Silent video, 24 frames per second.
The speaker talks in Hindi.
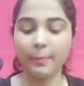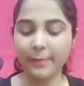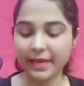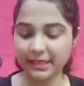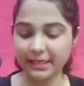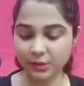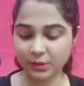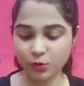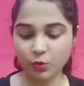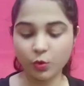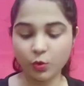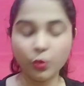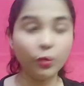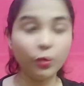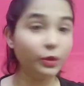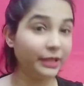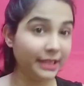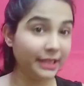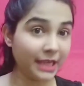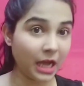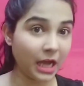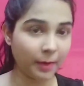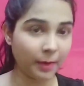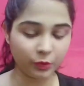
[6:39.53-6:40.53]
अब मैं इसको खोल
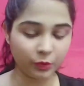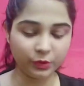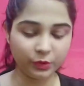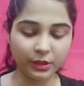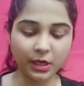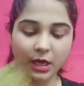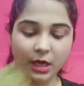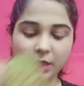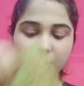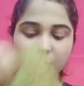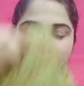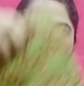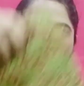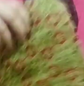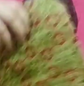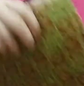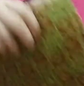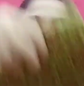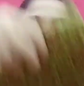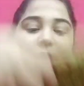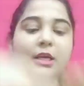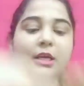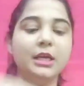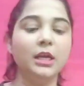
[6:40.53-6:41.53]
के आपको दिखाती
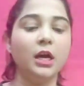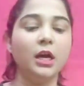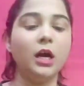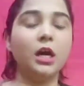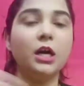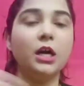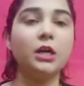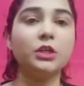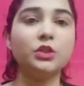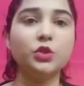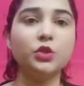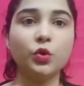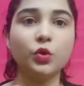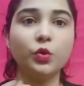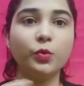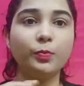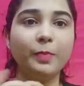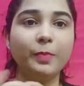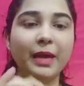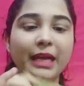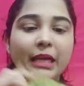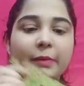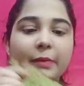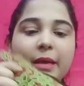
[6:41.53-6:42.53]
हूँ जो
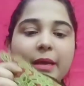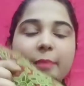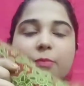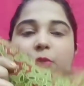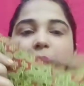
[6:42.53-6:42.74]
पहले मैं